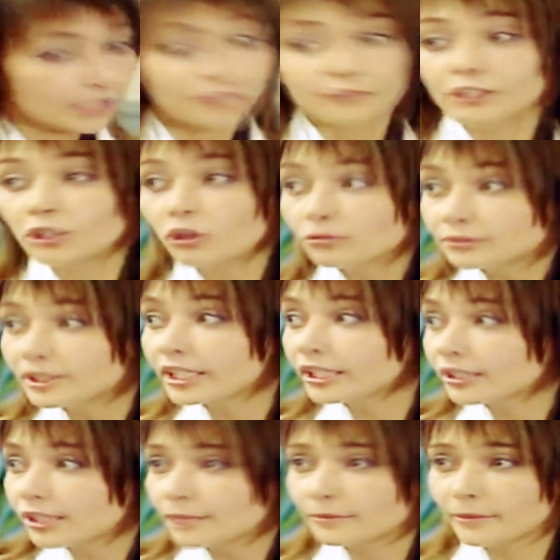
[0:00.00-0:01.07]
Это в таком-то
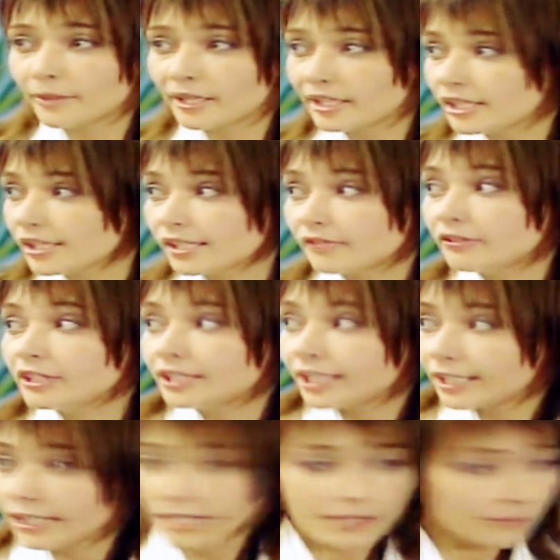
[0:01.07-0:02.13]
рекламном агентстве и
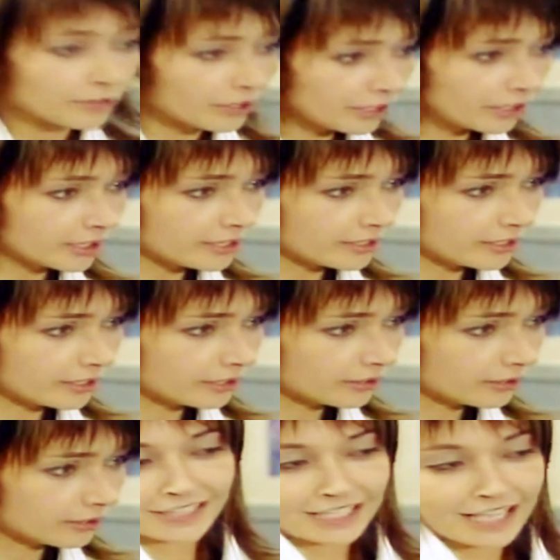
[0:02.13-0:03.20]
такая бюрократия.
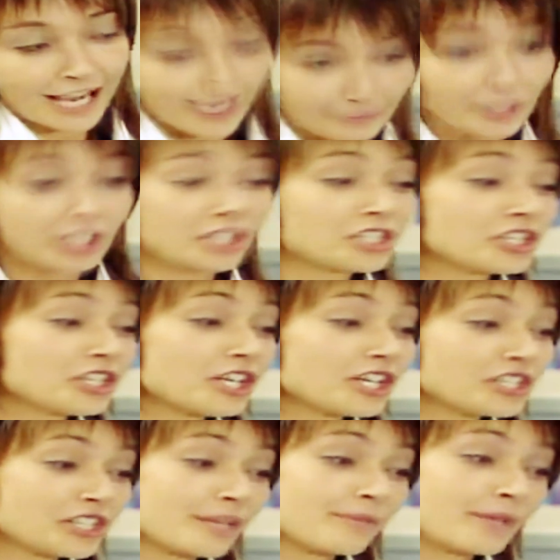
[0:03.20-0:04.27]
А мне кажется,
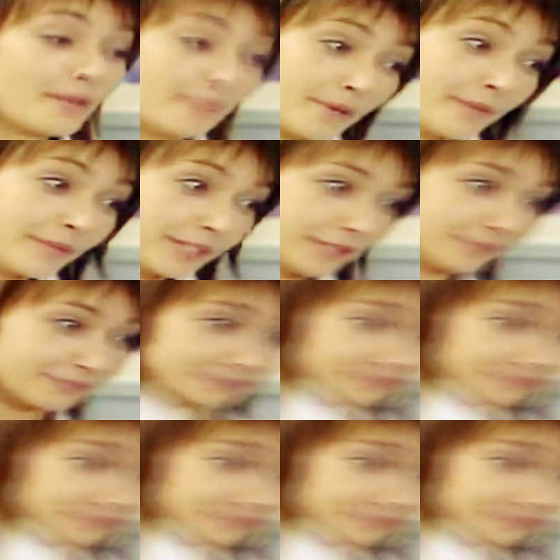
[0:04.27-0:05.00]
Ярская меня примет.